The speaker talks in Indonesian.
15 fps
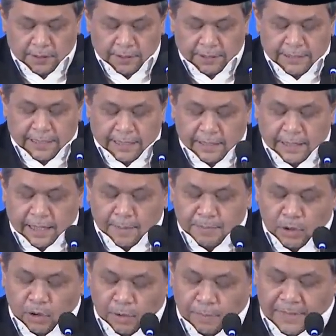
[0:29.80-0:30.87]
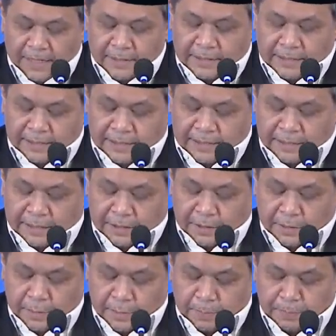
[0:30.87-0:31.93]
yang kami hormati
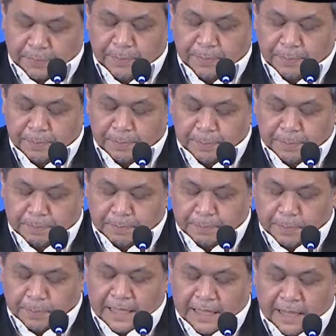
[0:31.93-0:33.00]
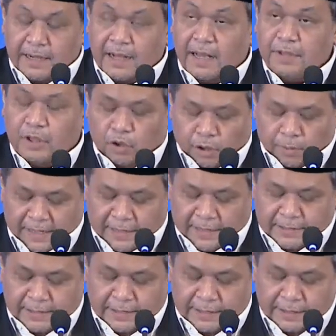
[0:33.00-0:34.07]
pim, yang kami
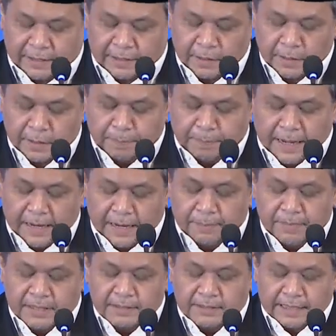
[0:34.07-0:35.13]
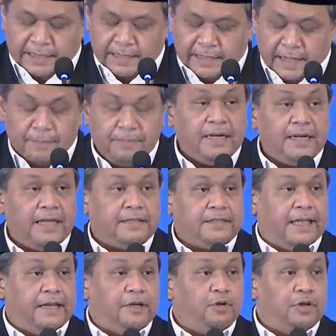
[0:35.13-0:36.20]
hormati para menteri Kabinet
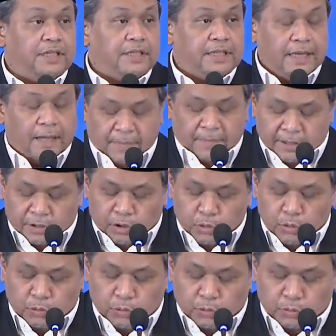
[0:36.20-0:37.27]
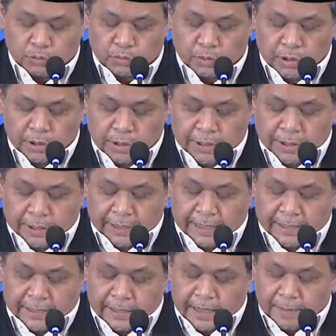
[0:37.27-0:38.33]
Indonesia Maju,
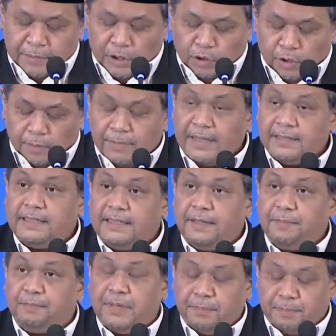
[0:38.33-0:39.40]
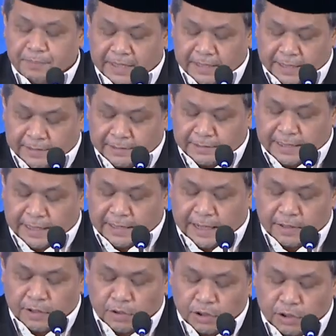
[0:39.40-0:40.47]
yang kami hormati pimpinan dan
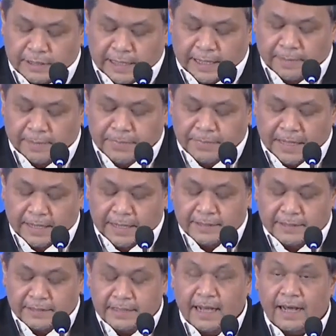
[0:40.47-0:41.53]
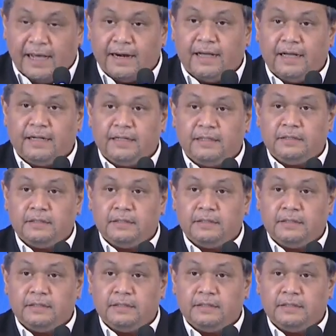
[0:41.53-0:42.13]
anggota lembaga negara,